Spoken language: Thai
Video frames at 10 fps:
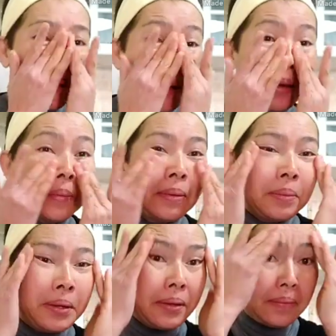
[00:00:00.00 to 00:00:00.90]
นะคะ
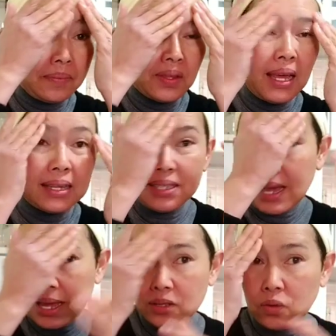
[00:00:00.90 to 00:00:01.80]
เพื่อนๆแขก
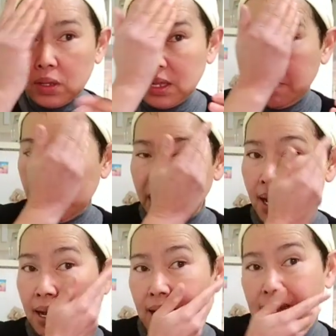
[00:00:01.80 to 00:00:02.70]
ใช้ตัวนี้มา
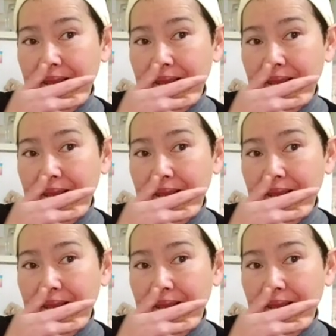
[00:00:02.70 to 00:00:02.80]
นา